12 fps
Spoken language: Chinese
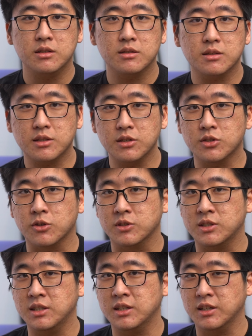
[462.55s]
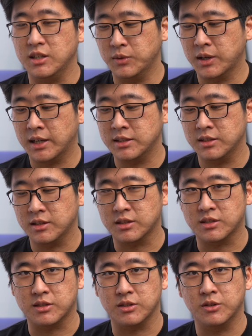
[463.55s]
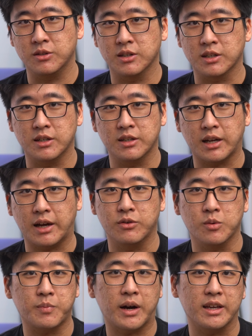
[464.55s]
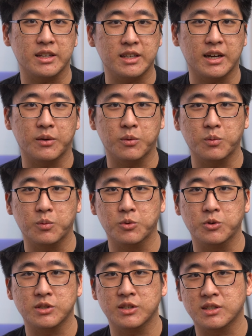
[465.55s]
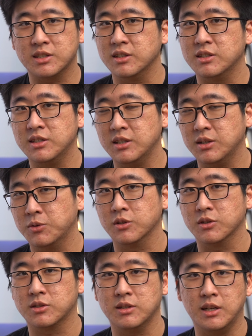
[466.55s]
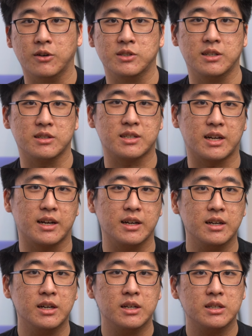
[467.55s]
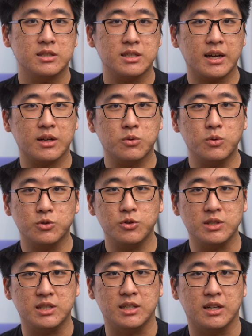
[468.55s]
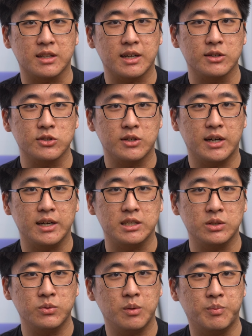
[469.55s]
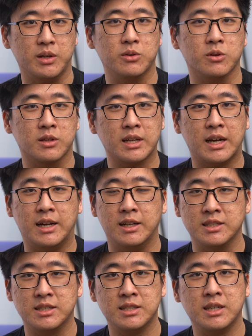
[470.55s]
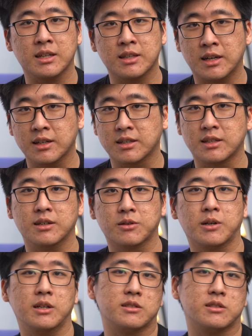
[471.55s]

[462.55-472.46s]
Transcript: 这只手机呢，因为它是使用了跟 iPhone 八一样，无论是设计或者是料件上，在过去几年当中，它已经为苹果带来了相当可观的